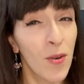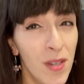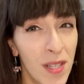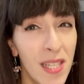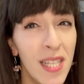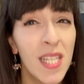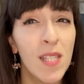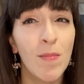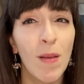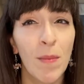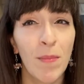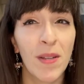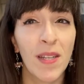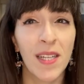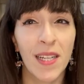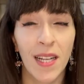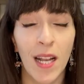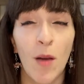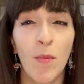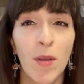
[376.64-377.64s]
Und diesmal bin
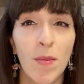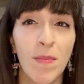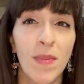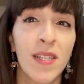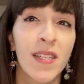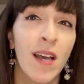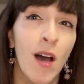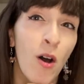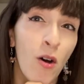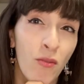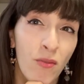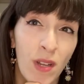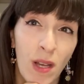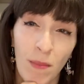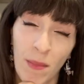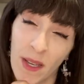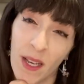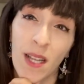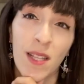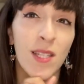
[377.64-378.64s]
ich, glaube ich, mit der
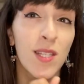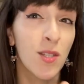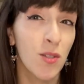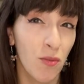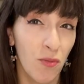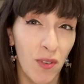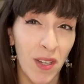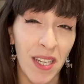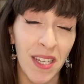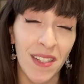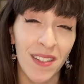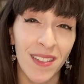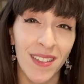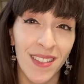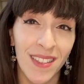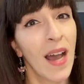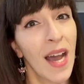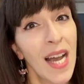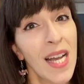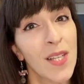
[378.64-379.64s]
Aufnahme ganz zufrieden.
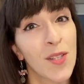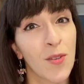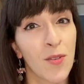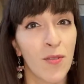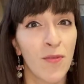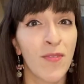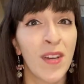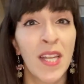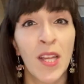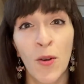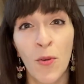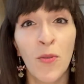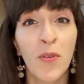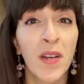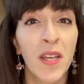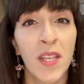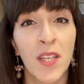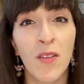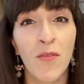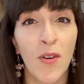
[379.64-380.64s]
Also, wenn ihr
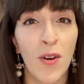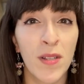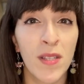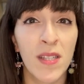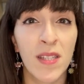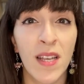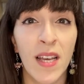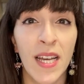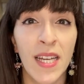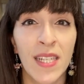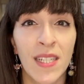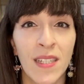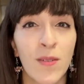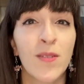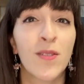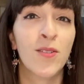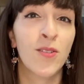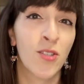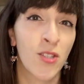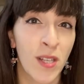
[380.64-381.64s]
hungrig geworden seid
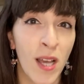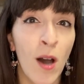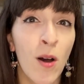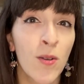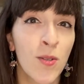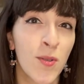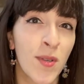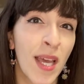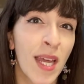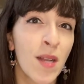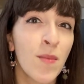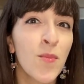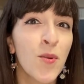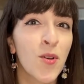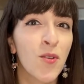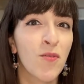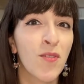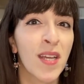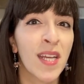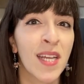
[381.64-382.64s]
und Sushi auch so gerne
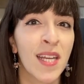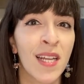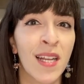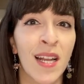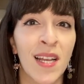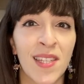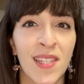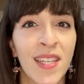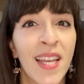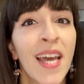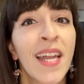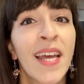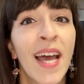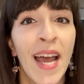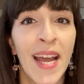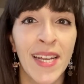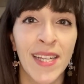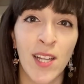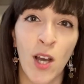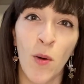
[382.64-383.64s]
mögt wie ich, lasst gerne
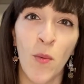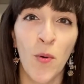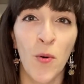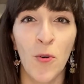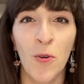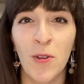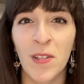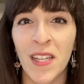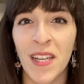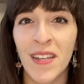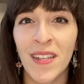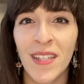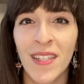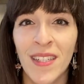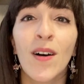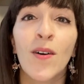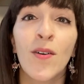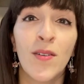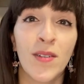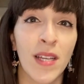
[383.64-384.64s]
einen Daumen hoch da
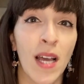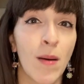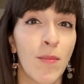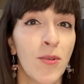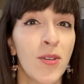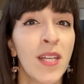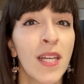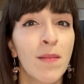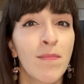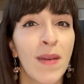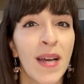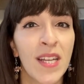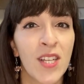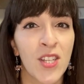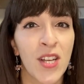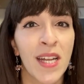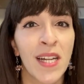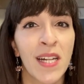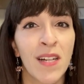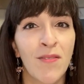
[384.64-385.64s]
und abonniert meinen
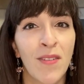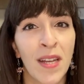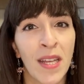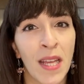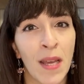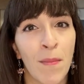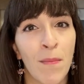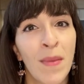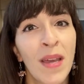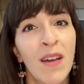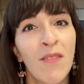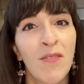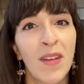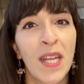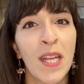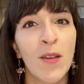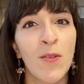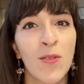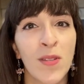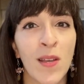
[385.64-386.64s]
Channel, wenn ihr mehr
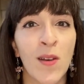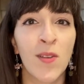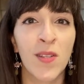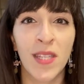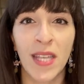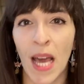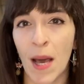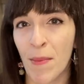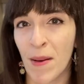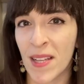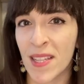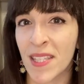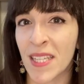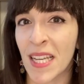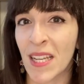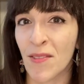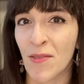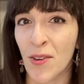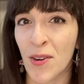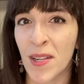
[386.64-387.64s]
Videos aus Japan
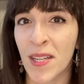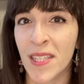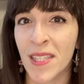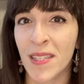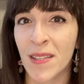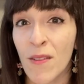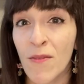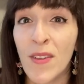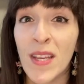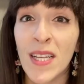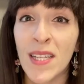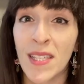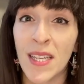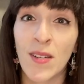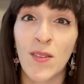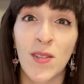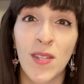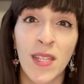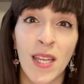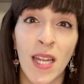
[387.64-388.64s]
sehen wollt. Wir
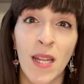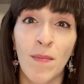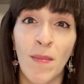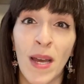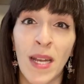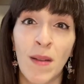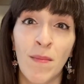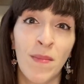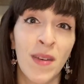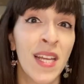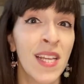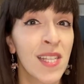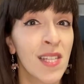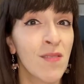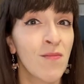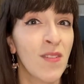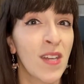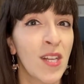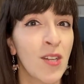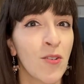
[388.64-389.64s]
sehen uns dann in meinem
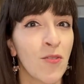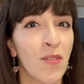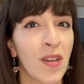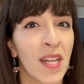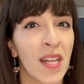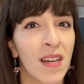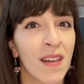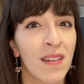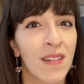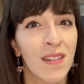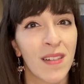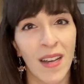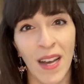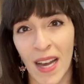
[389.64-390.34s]
nächsten Video wieder.